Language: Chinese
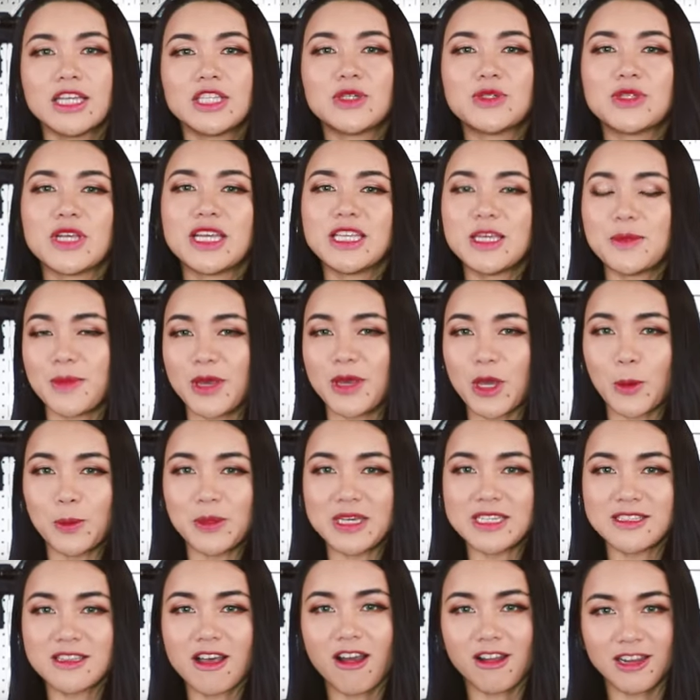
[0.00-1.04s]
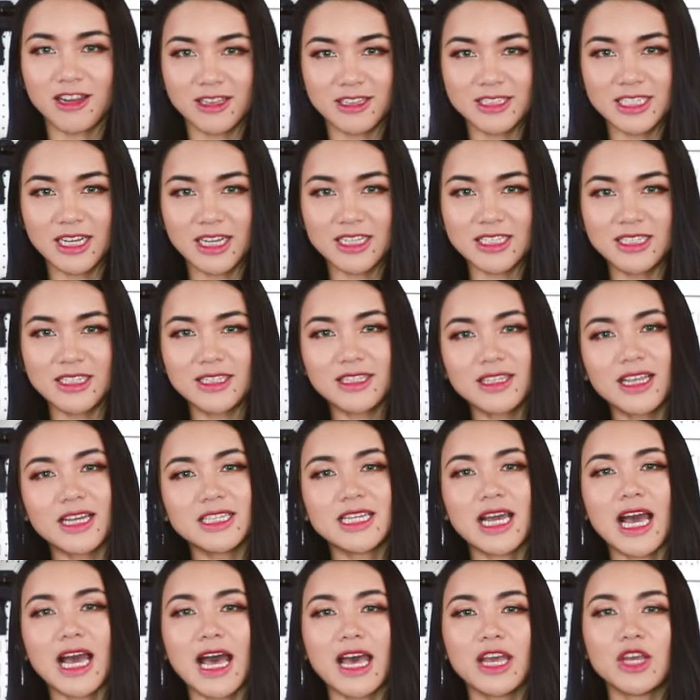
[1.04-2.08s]
就算你没有 P320 的枪型，他
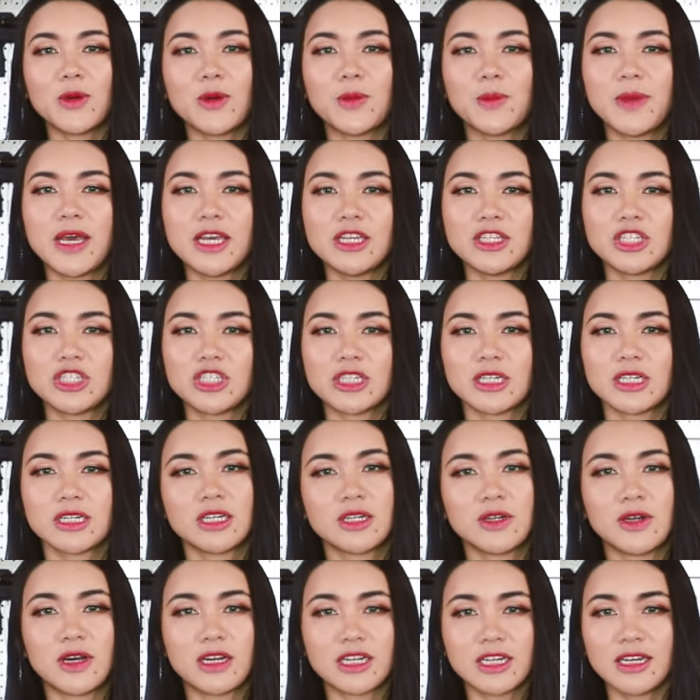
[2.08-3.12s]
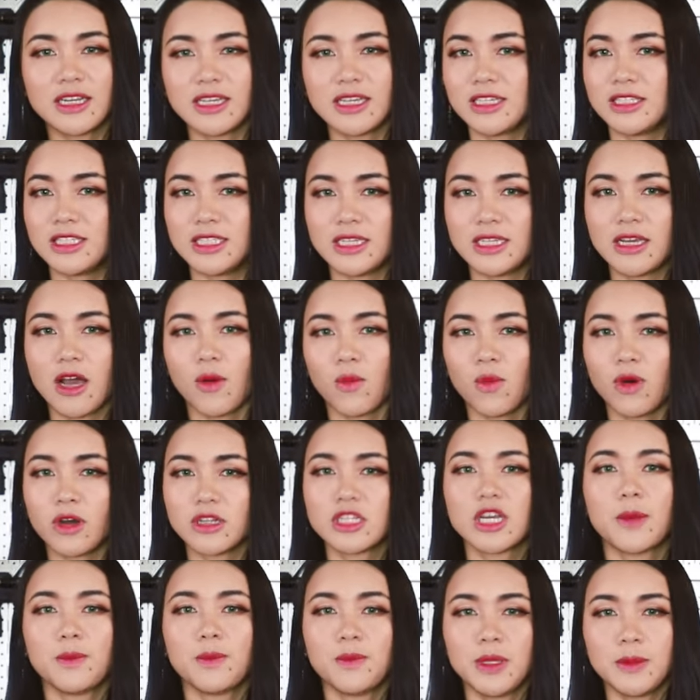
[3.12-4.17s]
家还有配饰 Glock 以及
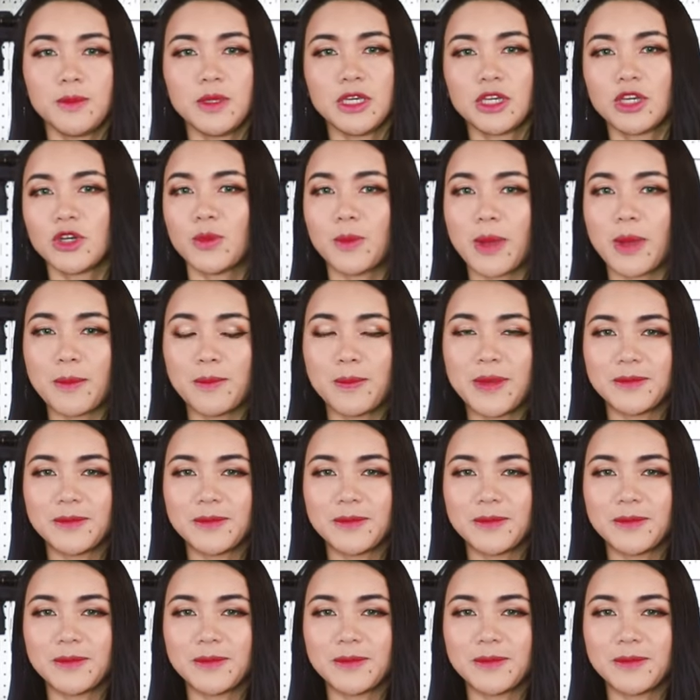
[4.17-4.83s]
Water PPQ 版